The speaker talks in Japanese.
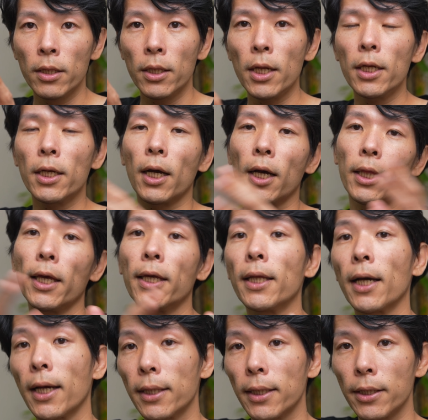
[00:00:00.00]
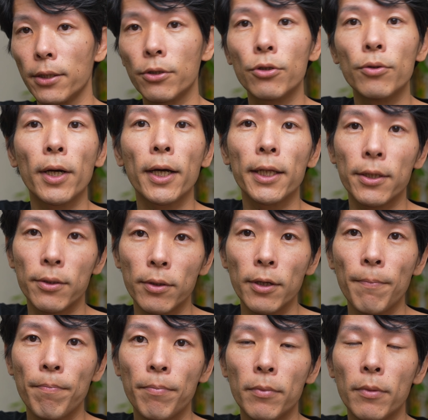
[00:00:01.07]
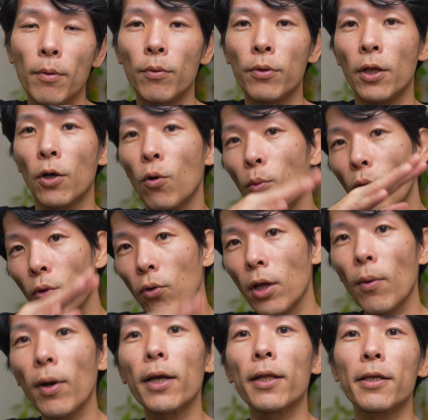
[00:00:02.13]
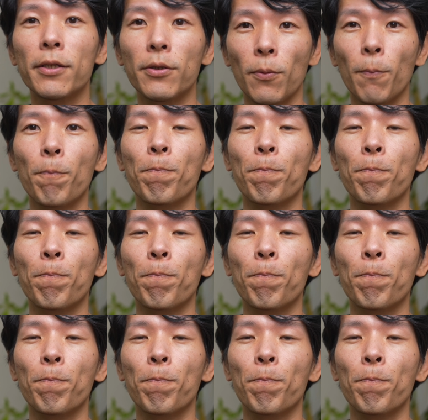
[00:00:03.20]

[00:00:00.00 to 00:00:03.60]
何かができなかったりするわけですよね。なので、こぼこなわけですよ。